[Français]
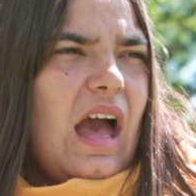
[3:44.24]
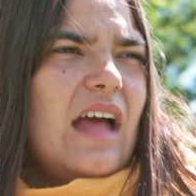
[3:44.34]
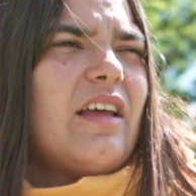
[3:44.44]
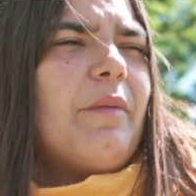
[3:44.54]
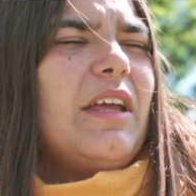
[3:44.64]

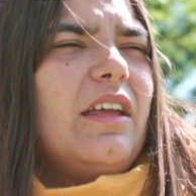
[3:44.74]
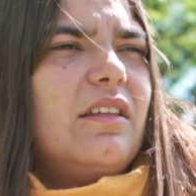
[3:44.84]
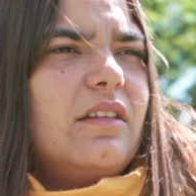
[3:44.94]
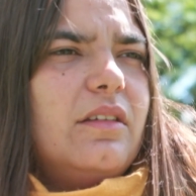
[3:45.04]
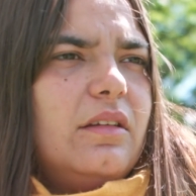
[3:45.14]
Attends, mais
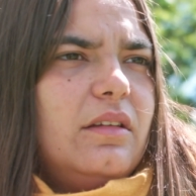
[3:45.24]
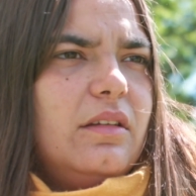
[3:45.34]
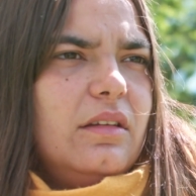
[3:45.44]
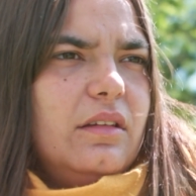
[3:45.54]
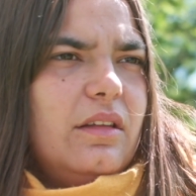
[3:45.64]

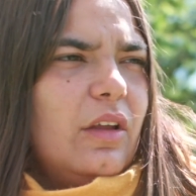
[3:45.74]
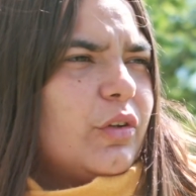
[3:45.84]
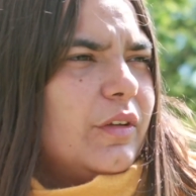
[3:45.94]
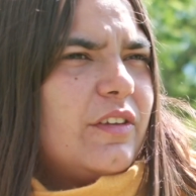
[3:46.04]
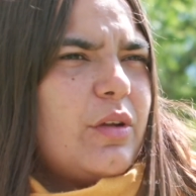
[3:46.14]
dans
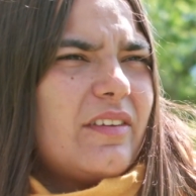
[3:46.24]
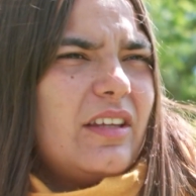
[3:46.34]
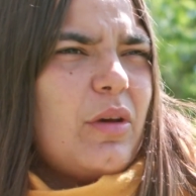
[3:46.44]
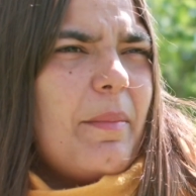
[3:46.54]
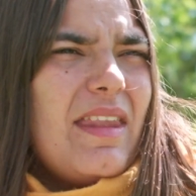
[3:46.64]
ton histoire,
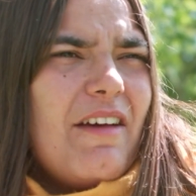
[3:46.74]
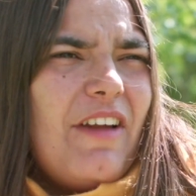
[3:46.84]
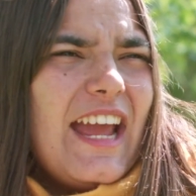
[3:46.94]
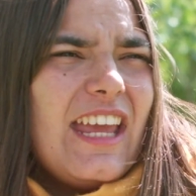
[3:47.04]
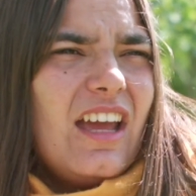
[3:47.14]
c'est toi Ben
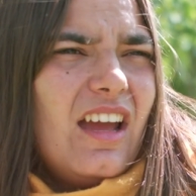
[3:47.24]
Affleck